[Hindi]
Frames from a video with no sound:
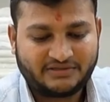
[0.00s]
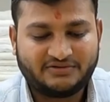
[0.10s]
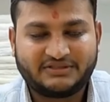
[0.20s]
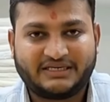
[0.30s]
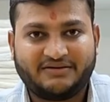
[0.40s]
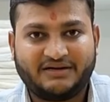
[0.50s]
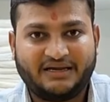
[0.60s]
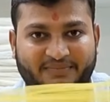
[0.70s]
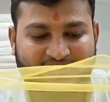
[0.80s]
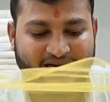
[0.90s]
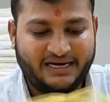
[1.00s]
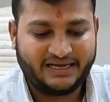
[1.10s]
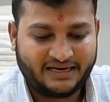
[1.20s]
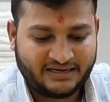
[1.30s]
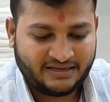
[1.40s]
और दूसरा वाला प्लेन
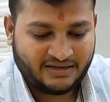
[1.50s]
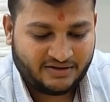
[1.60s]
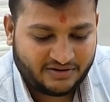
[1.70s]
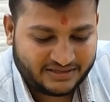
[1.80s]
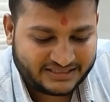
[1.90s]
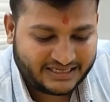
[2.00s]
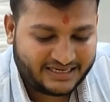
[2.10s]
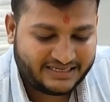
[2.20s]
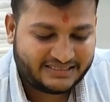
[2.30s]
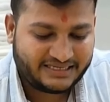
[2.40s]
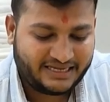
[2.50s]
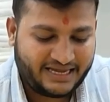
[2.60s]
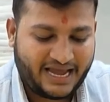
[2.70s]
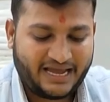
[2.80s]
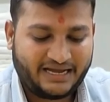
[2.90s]
लेयर और इसके नीचे
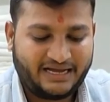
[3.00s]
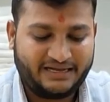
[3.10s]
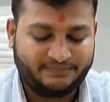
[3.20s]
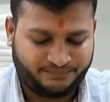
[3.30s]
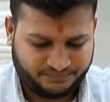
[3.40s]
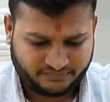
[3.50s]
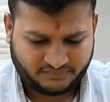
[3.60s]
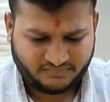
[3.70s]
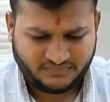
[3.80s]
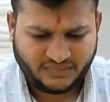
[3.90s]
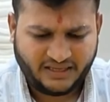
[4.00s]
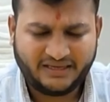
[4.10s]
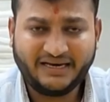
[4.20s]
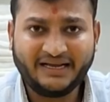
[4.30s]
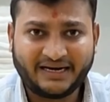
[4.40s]
ये आएगा
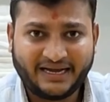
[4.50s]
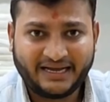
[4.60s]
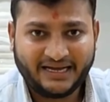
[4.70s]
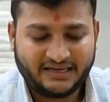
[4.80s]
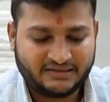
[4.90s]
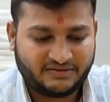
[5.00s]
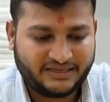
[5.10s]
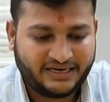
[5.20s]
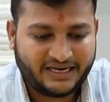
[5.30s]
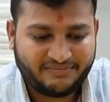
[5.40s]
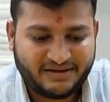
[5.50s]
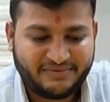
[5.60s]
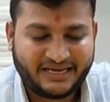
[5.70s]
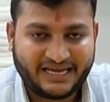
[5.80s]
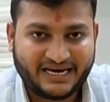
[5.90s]
इनर आएगा इनर में
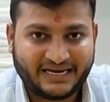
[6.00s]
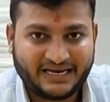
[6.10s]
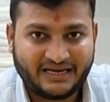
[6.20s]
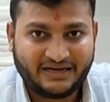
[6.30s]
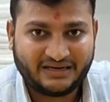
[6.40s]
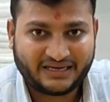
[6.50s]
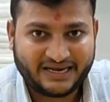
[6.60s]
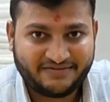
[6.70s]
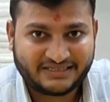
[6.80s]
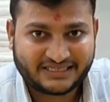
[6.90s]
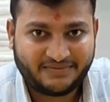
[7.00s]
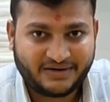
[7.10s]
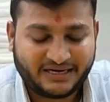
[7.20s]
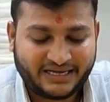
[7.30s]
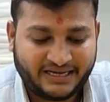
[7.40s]
भी कैन कैनवास uh, का
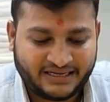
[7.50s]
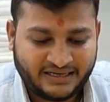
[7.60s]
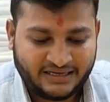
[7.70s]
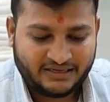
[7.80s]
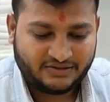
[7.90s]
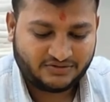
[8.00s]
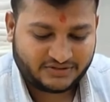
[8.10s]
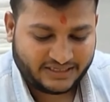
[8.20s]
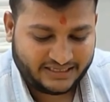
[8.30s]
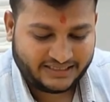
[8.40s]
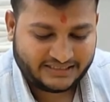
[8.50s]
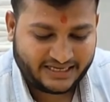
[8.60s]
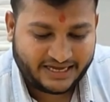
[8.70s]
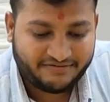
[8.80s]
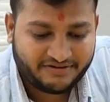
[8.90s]
पट्टा है उसके
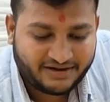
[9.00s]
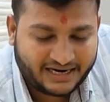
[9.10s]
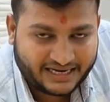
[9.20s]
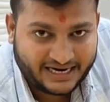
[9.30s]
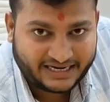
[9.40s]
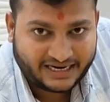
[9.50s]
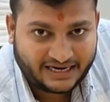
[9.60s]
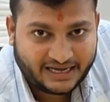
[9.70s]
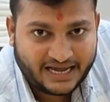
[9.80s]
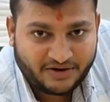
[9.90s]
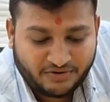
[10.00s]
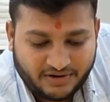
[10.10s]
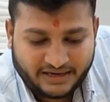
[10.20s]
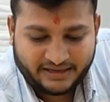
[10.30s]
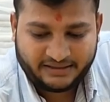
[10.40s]
नीचे हेवी वाला कैन कैन लगाया
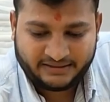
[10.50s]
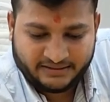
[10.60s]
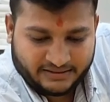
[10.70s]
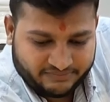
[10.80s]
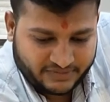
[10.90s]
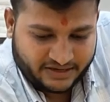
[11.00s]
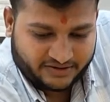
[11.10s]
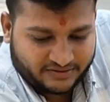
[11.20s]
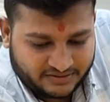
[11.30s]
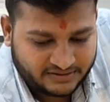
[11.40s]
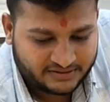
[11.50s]
हुआ है देखो